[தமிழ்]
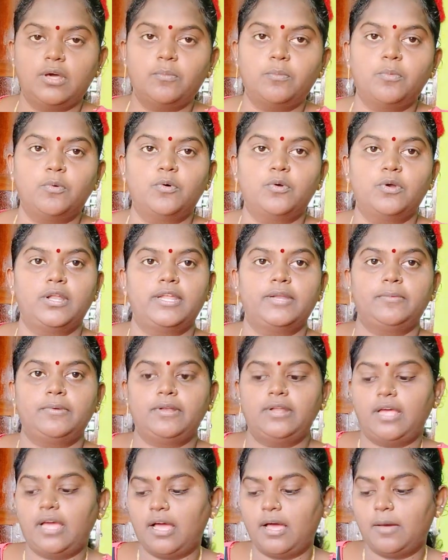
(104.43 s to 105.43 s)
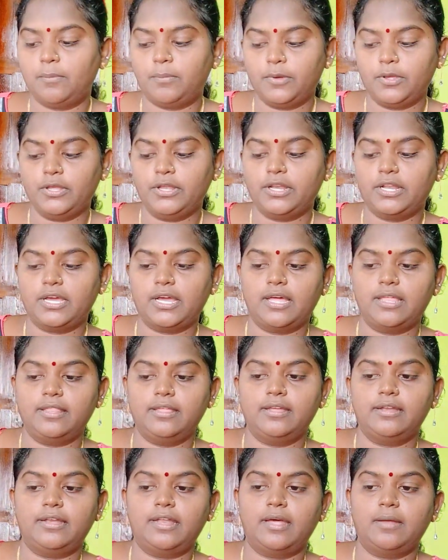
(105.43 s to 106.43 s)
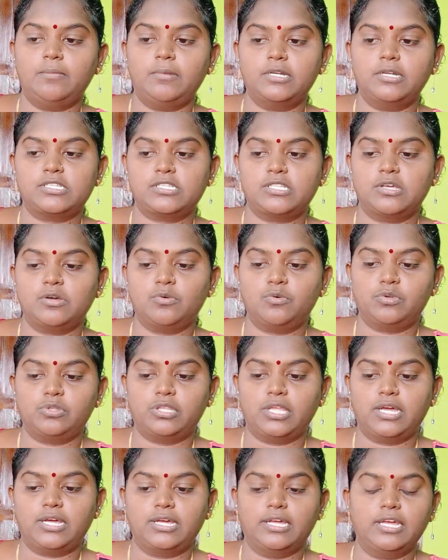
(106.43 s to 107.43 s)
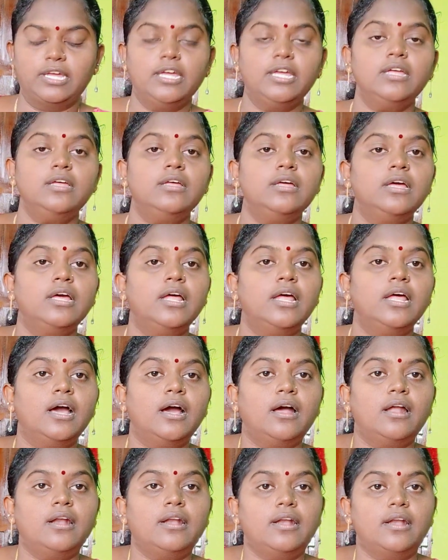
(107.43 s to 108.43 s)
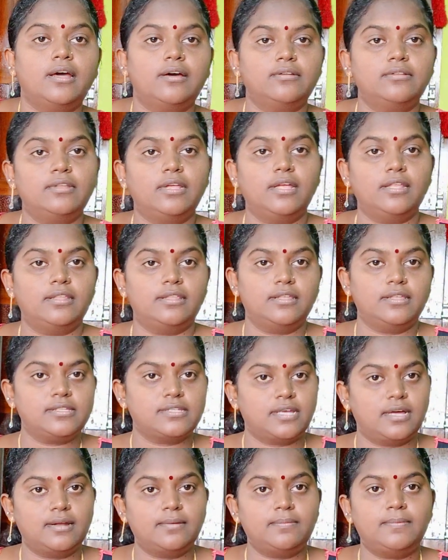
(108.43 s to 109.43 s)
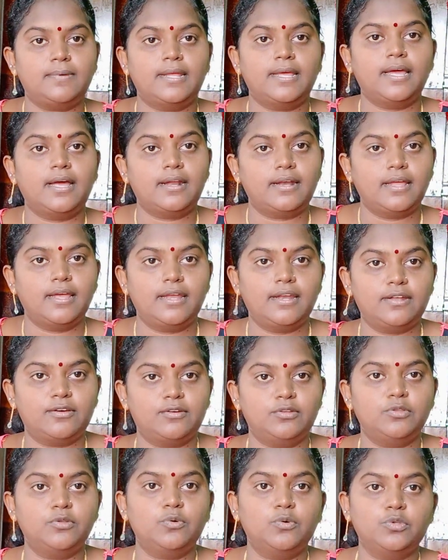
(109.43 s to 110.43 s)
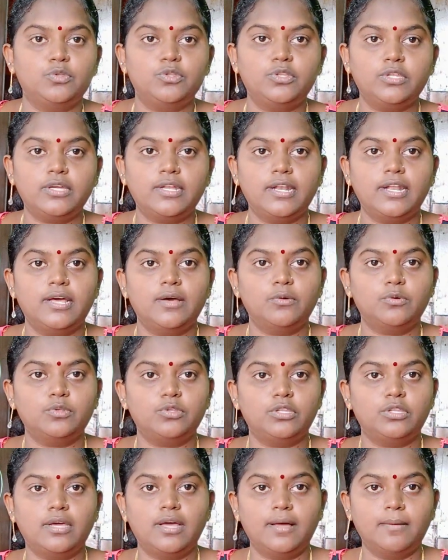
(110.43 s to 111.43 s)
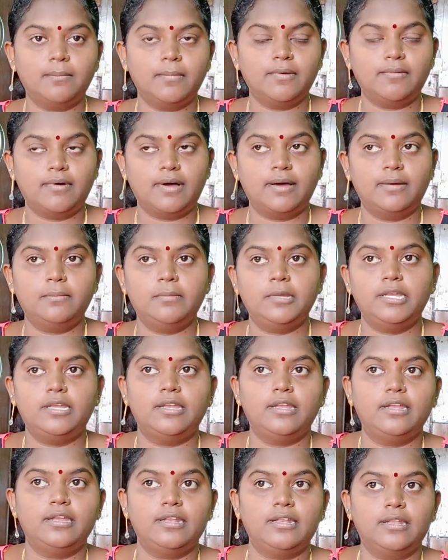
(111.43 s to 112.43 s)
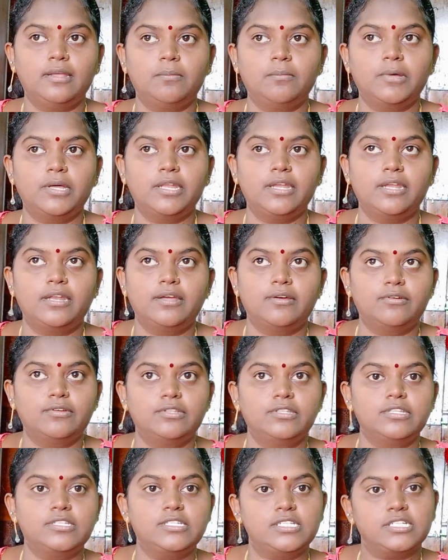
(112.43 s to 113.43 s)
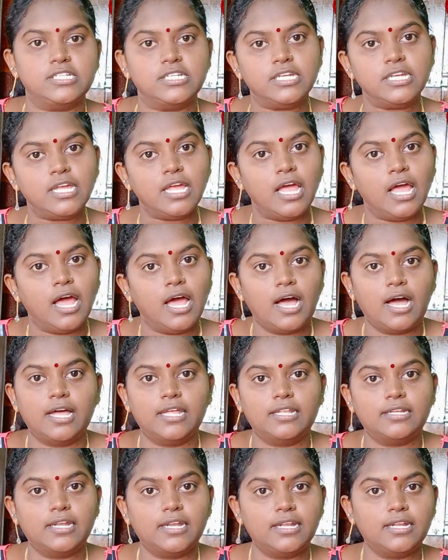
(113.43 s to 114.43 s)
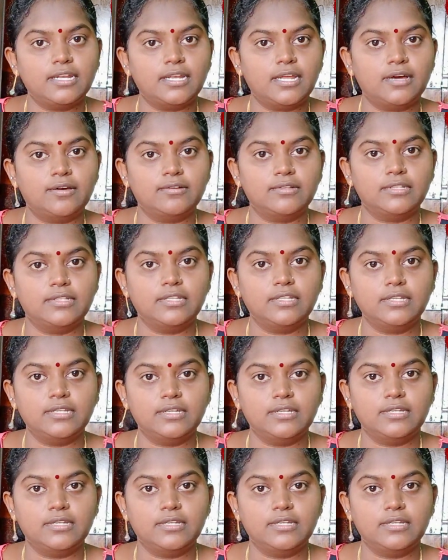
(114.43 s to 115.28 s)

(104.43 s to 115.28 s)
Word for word: நான் போனேன் அப்போயும் எனக்கு அதே டேப்லெட்ஸ் தான் கொடுத்தாங்க நான் வந்து அதுதான் சாப்பிட்டேன் ஆனால் எனக்கு வந்து ஒத்துக்கலை ஒத்துக்காமல் வாமிட்டிங் இந்த மாதிரி எனக்கு வந்துச்சு அதனால் நான் வந்து